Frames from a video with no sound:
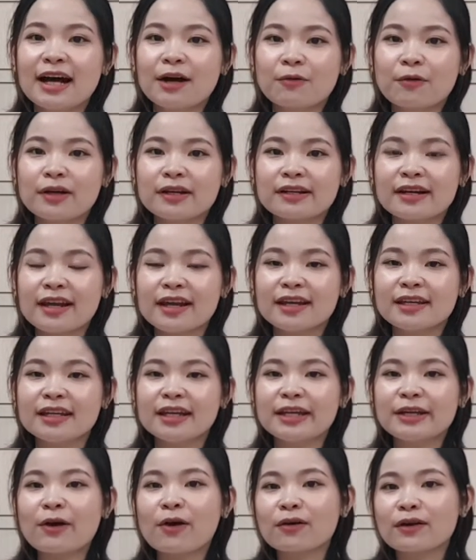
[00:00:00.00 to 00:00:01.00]
uh, ngoài ra
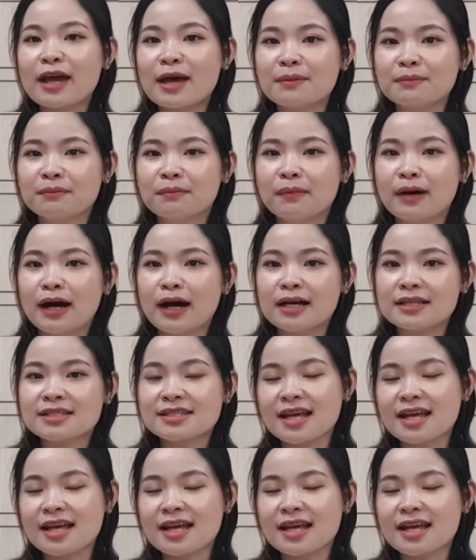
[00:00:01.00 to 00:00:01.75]
thì còn làm uh,